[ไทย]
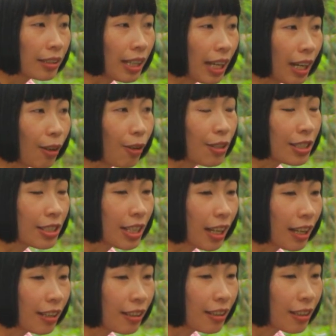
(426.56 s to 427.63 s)
แต่ละคน
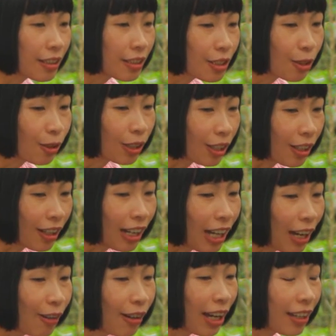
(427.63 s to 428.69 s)
จะโจทย์ของ
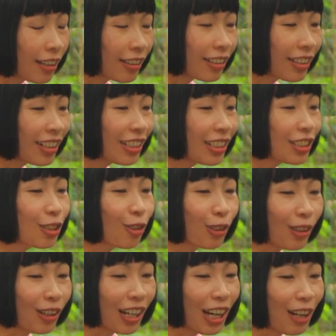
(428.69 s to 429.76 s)
เขาอะก็คือโจ
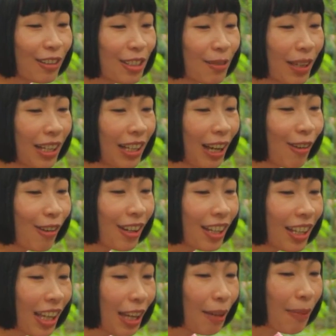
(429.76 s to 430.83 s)
ทย์ของเขาใช่ไหมเราก็
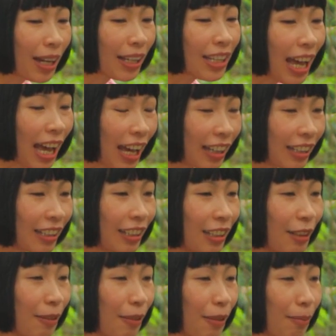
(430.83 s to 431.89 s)
แค่บางอย่าง
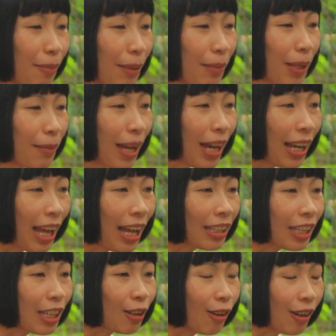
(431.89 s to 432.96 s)
มันเป็นภาร
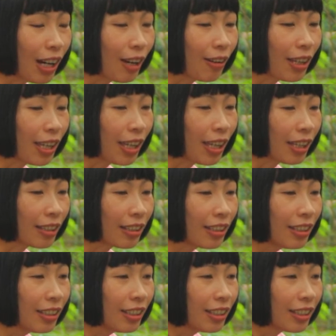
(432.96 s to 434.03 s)
กิจของเขาเอง
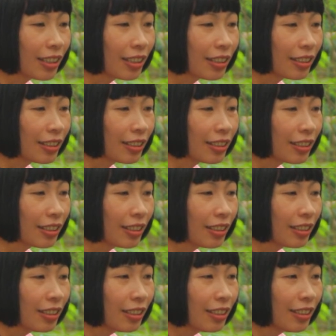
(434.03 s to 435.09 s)
คือ
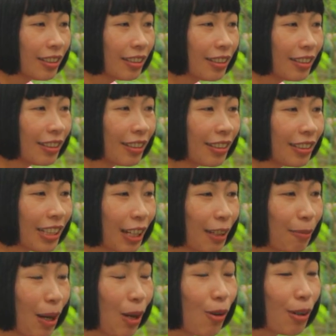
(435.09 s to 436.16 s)
อย่าง
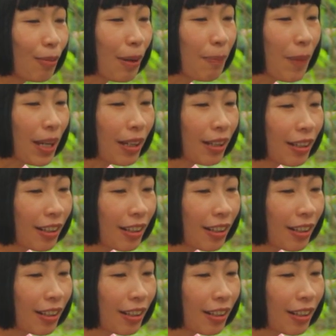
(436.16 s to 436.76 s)
บางคนมาเป็น